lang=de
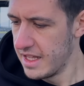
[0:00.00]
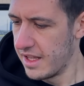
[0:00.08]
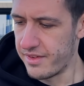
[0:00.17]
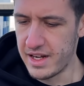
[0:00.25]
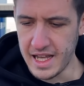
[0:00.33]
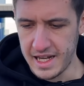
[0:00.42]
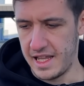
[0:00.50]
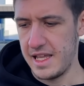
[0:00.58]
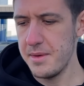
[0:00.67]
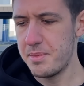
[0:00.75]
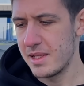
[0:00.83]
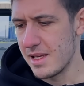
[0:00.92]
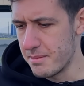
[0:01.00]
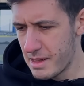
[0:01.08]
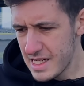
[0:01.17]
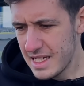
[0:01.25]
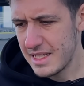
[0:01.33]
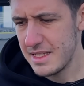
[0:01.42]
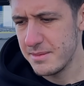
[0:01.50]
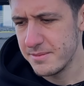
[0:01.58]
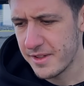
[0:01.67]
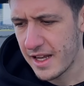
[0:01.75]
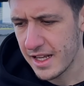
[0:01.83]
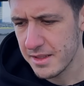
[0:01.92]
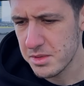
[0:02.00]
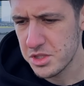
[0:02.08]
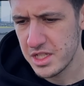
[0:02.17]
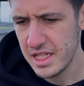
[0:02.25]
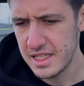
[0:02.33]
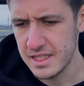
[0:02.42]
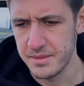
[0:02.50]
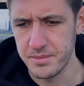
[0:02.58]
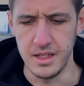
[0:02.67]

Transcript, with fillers: wenn ein erheblicher Mangel an diesem Wagen besteht,